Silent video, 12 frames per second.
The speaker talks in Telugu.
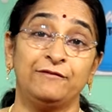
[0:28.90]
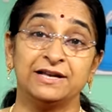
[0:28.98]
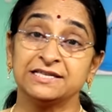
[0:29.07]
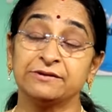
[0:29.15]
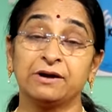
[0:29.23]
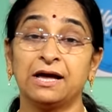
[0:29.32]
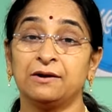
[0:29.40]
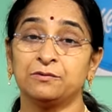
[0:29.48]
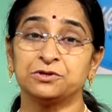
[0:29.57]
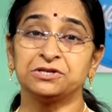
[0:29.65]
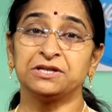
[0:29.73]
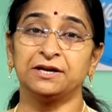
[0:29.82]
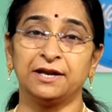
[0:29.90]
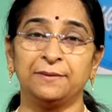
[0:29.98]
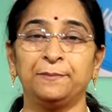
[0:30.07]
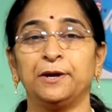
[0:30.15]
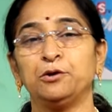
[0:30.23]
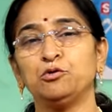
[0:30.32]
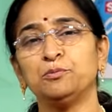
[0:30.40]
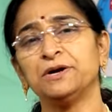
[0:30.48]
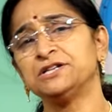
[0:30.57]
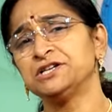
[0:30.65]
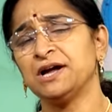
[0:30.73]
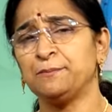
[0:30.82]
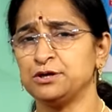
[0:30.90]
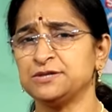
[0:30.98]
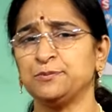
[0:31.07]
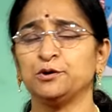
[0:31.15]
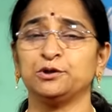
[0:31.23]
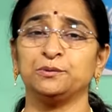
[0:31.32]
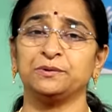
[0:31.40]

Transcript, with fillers: వేసవకాలం వచ్చిందంటే పెరుగు మజ్జిగ పులిసిపోతూ